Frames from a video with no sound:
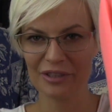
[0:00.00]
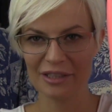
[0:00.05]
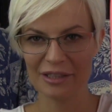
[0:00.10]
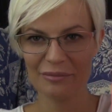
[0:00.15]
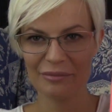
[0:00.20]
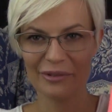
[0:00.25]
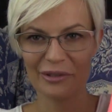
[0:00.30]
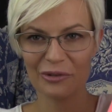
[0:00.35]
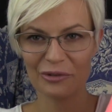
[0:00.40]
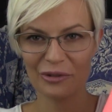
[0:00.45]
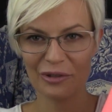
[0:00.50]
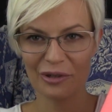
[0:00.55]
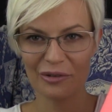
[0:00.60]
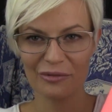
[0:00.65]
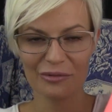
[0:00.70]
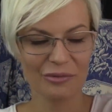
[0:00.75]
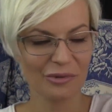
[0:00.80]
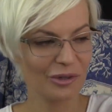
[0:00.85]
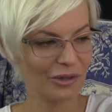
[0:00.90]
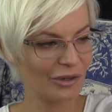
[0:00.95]
w takim
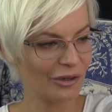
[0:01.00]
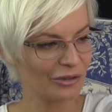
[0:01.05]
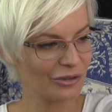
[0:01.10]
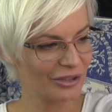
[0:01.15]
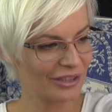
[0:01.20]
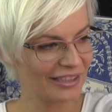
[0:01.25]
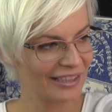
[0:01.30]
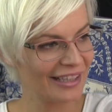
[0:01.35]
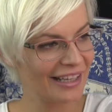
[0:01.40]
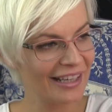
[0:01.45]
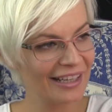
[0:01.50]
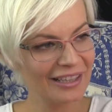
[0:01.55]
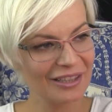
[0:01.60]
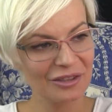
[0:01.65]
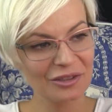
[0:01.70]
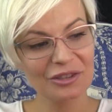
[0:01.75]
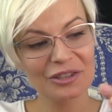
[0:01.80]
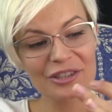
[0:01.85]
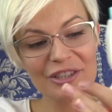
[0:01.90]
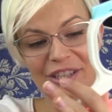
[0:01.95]
neonkowym kolorze.
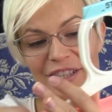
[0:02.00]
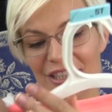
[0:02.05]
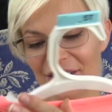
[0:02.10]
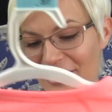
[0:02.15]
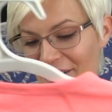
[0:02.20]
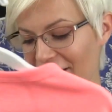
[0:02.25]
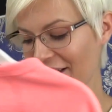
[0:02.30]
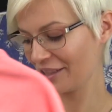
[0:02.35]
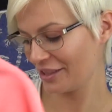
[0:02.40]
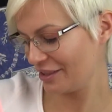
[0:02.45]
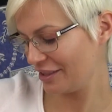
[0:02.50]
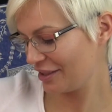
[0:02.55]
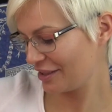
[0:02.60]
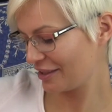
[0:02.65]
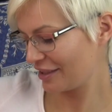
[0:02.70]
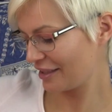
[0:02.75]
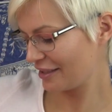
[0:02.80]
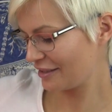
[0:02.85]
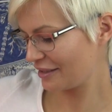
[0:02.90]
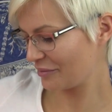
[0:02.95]
No śliczna,
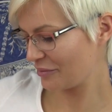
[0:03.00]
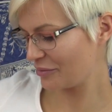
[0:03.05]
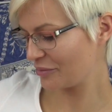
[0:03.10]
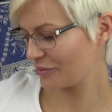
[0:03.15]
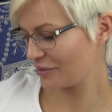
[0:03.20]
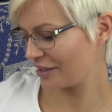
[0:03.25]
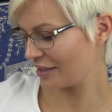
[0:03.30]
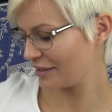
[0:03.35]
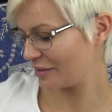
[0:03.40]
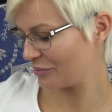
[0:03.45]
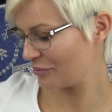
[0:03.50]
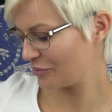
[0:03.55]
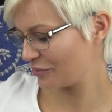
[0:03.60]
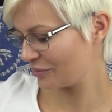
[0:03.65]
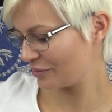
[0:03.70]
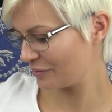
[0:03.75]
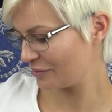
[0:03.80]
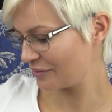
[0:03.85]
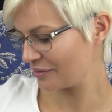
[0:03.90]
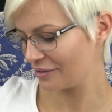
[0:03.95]
śliczna jest ta bluza, te
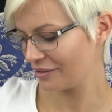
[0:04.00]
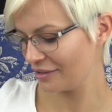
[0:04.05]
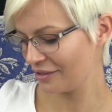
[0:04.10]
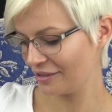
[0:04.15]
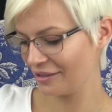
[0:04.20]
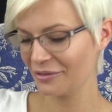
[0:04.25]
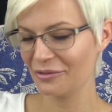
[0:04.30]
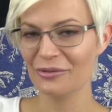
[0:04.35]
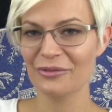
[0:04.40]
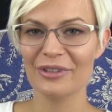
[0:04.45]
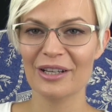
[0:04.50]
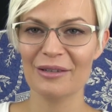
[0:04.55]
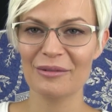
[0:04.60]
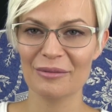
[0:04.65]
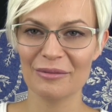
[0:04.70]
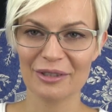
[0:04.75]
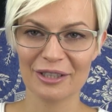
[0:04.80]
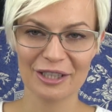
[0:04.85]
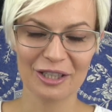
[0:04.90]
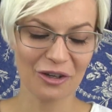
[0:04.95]
bluzy, o,
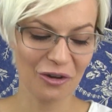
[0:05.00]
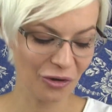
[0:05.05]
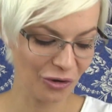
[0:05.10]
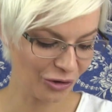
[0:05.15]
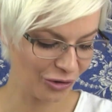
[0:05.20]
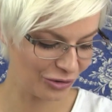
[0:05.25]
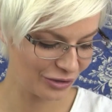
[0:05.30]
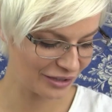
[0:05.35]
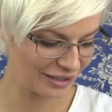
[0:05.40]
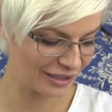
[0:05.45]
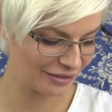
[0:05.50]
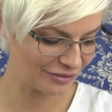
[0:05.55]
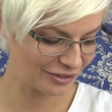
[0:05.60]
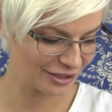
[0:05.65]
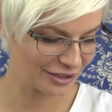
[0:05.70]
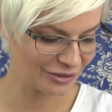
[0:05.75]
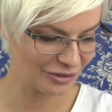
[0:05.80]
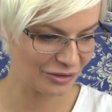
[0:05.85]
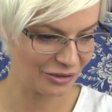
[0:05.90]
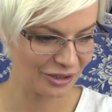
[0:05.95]
uwielbiam takie kolory dla
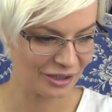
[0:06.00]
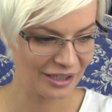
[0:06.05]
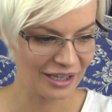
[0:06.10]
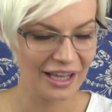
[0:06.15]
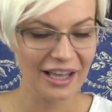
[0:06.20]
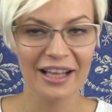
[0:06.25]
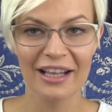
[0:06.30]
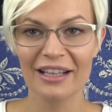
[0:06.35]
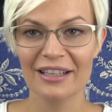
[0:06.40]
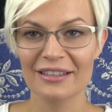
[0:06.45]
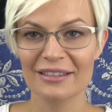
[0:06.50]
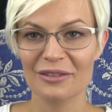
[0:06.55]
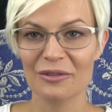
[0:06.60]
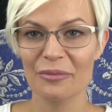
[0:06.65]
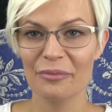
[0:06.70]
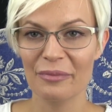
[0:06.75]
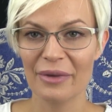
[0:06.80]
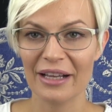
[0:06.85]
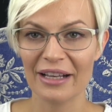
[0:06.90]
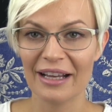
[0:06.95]
Wiktorii,
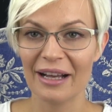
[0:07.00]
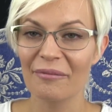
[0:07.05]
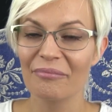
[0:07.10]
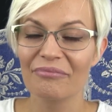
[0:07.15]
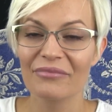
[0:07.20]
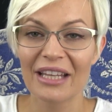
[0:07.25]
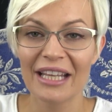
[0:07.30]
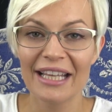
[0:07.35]
są mega.